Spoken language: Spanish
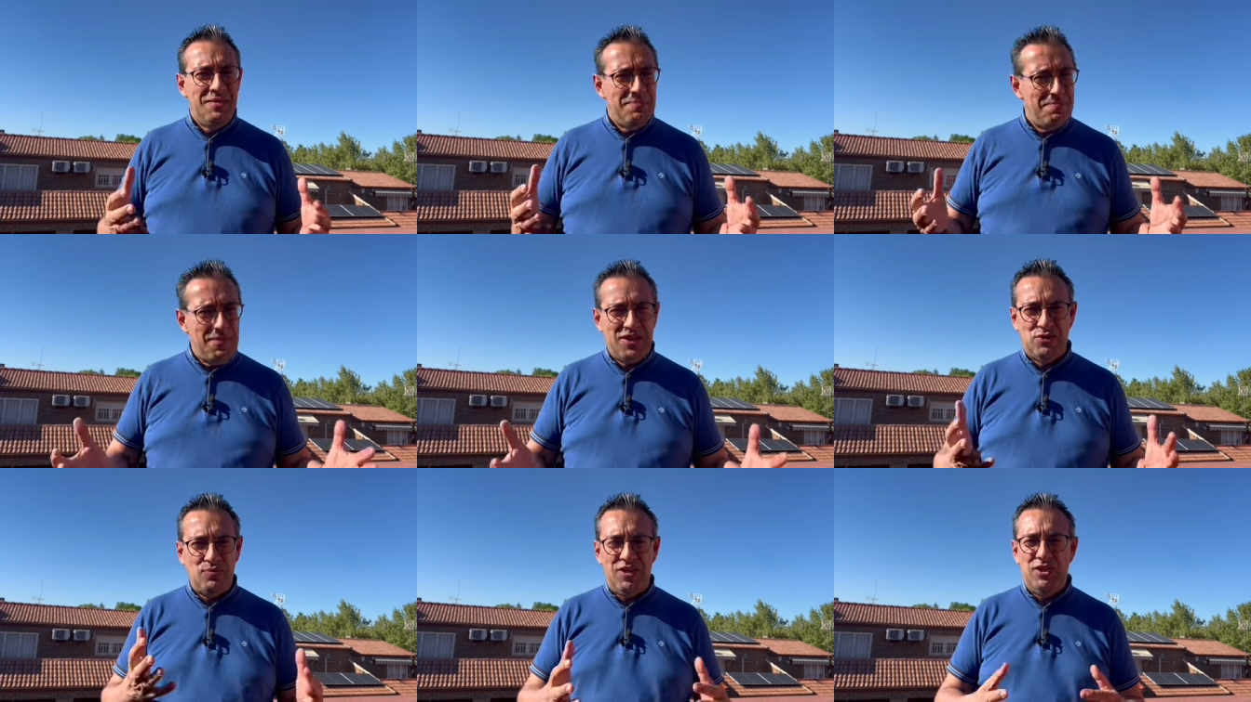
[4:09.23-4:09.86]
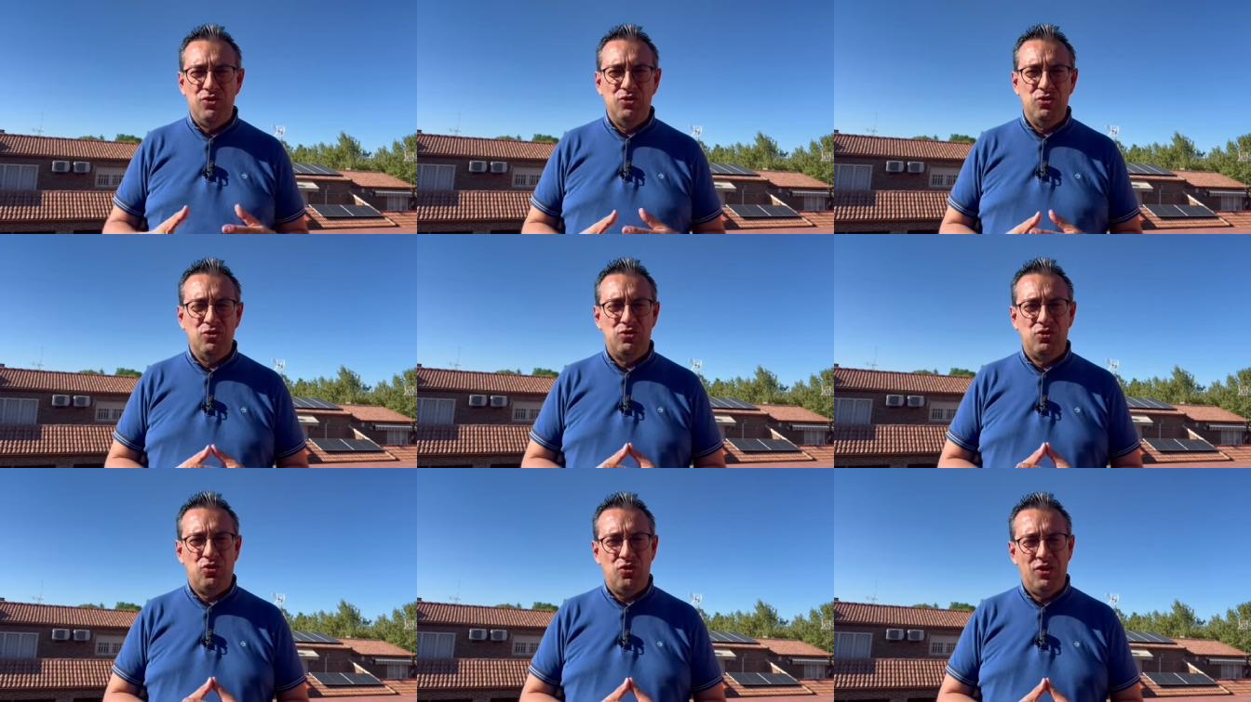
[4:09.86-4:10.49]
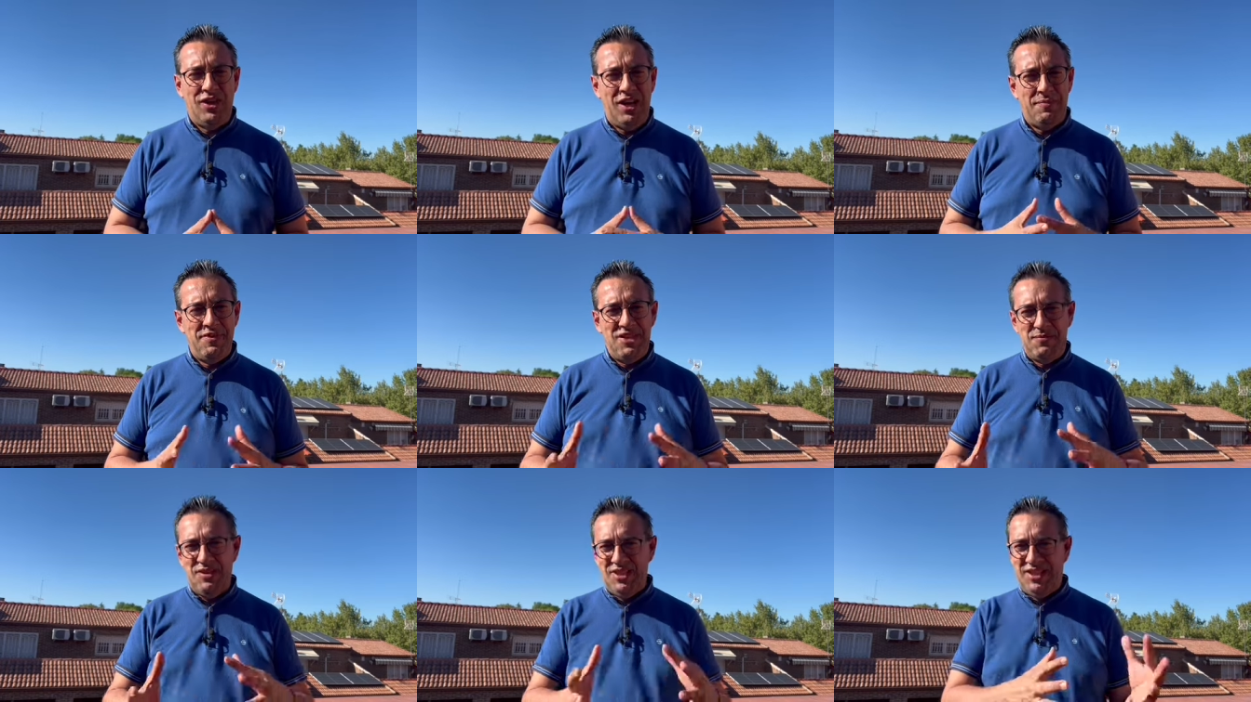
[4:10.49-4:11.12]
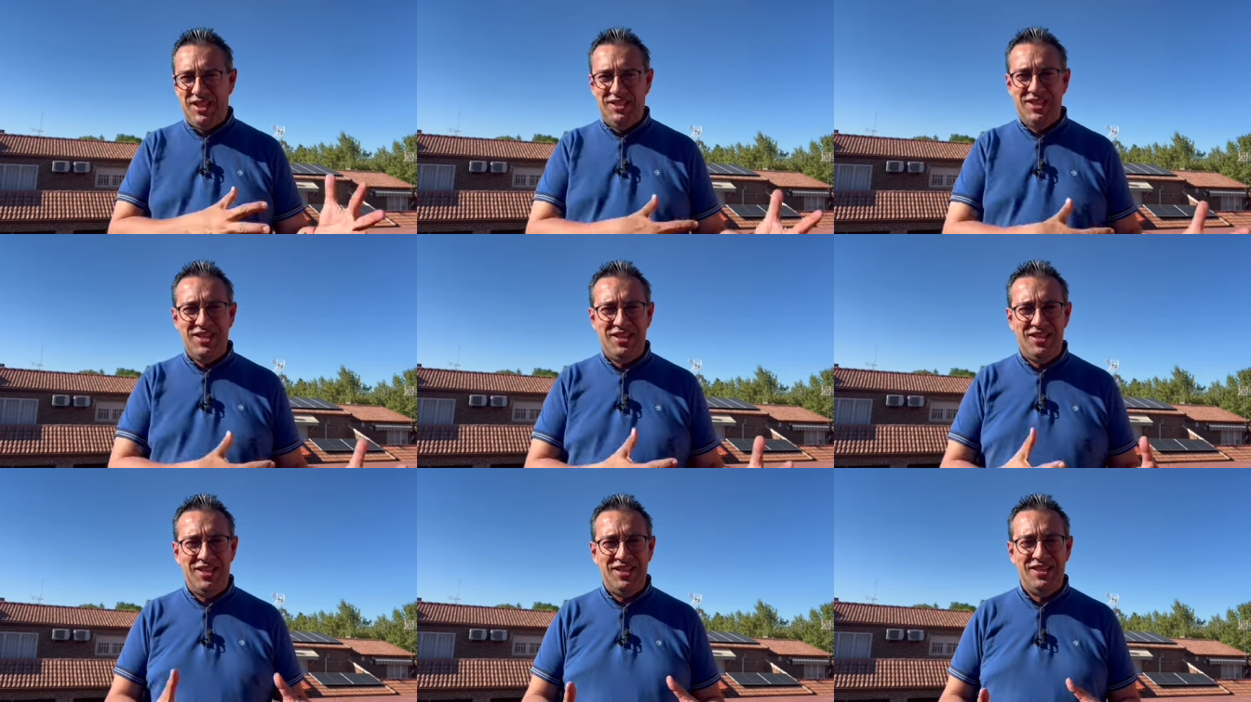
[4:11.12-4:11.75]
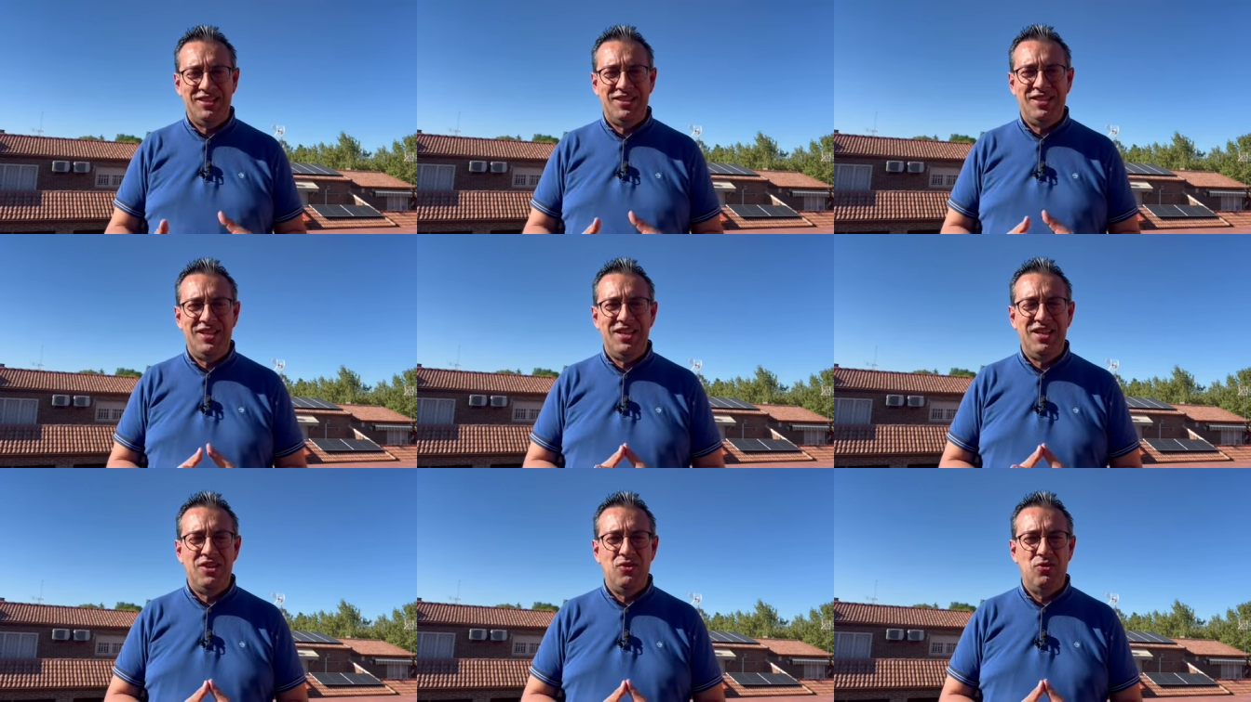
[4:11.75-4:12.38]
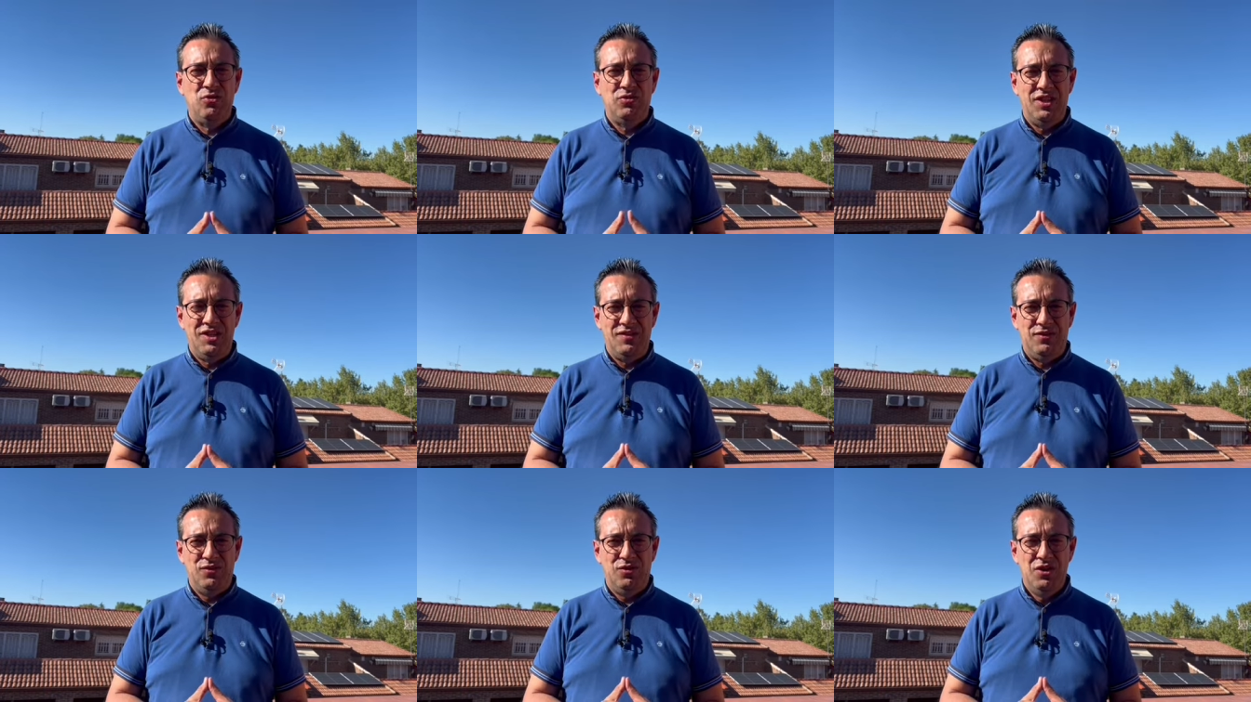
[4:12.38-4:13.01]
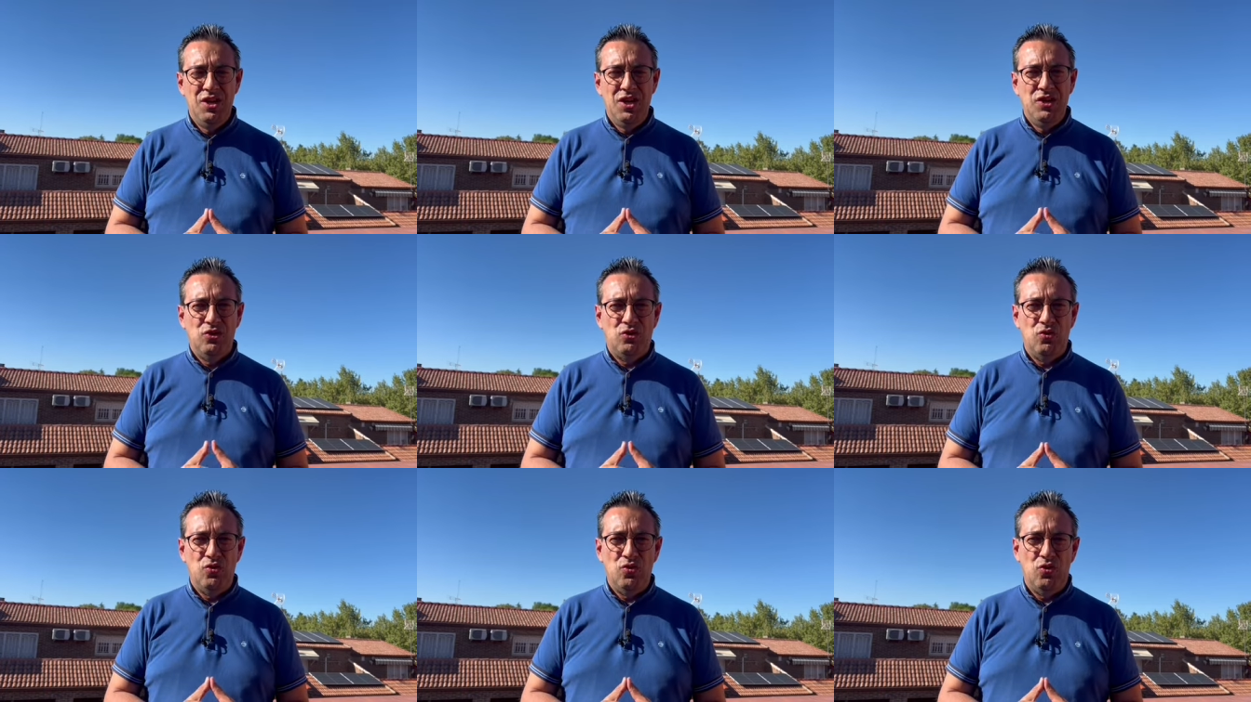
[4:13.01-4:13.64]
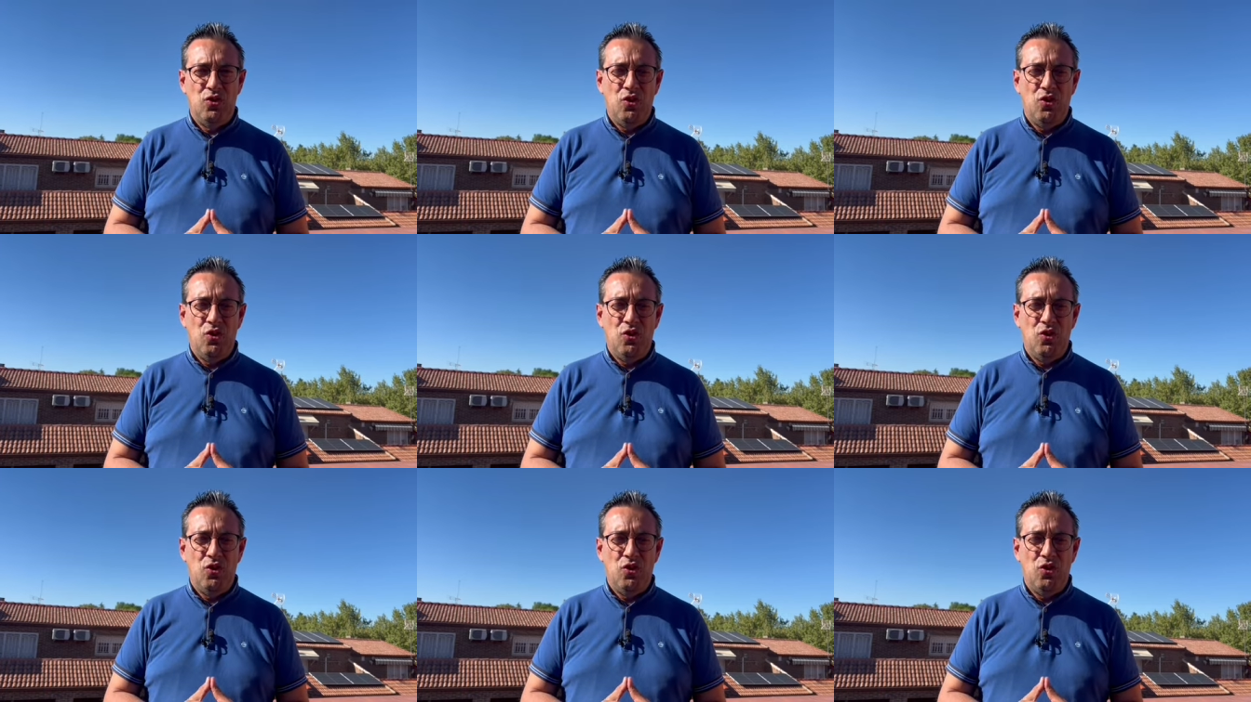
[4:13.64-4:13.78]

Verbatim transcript: más o menos con la misma estrategia que utilizó su